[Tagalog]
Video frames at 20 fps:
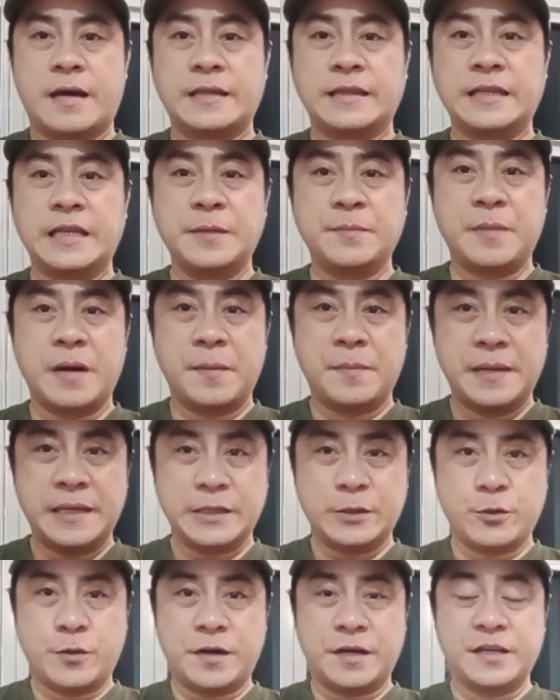At
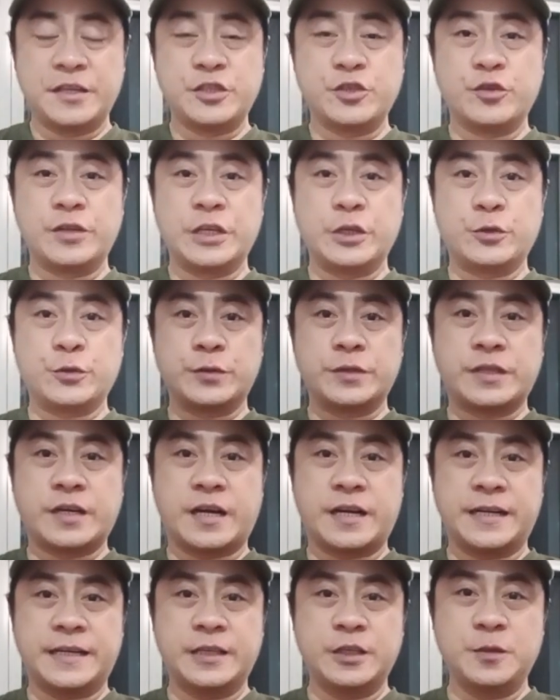nagbabalik ko ang inyong likod,
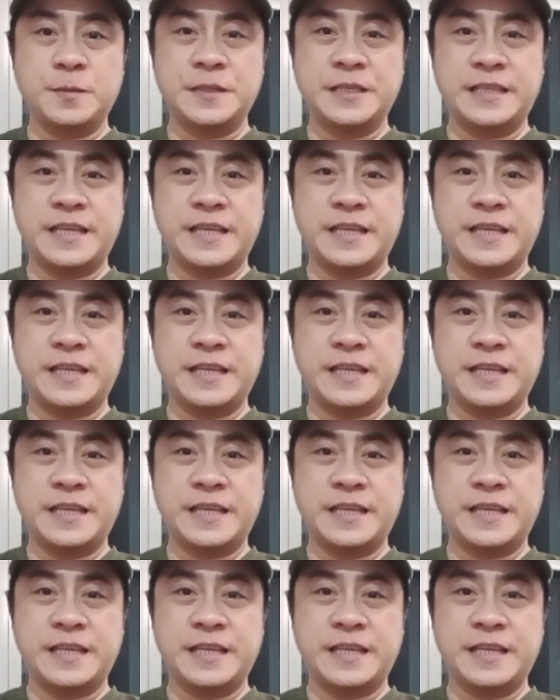Carlo